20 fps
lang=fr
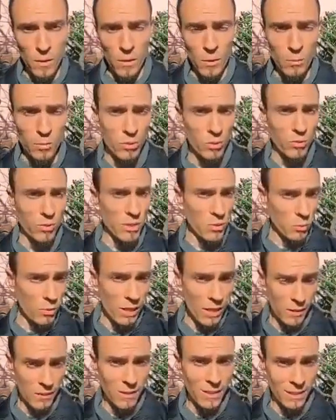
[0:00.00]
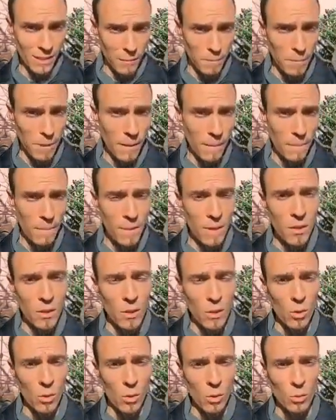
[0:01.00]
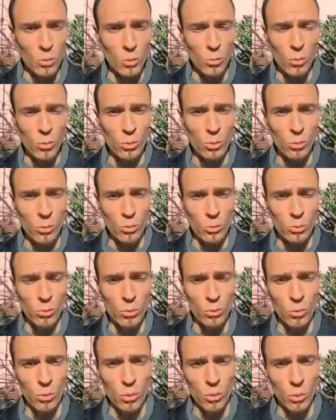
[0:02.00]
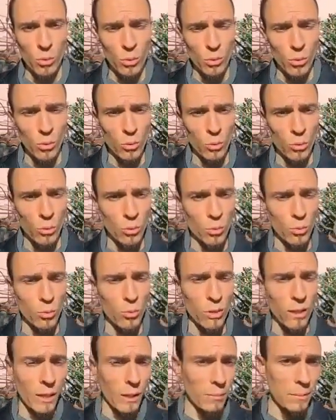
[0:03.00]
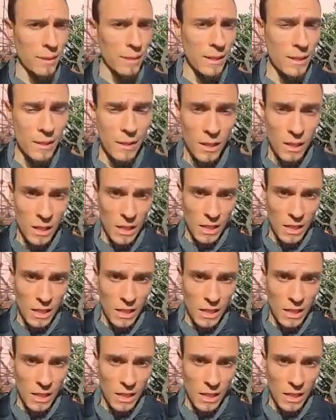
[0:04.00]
euh, puisque sinon ils n'inviteraient pas euh, donc sur, sur la capitale.